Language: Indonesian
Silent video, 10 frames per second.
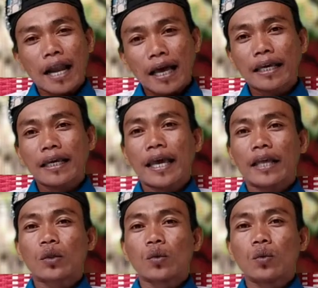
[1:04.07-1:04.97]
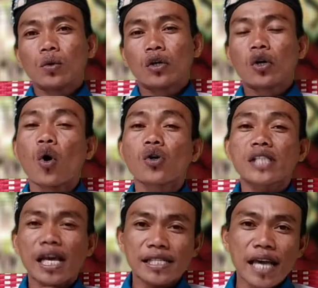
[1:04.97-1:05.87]
lagi yaitu
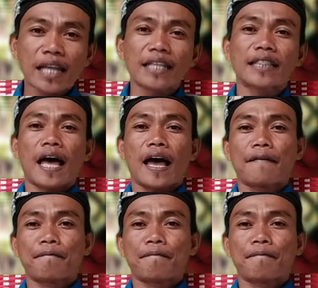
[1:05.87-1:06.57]
dosa carita.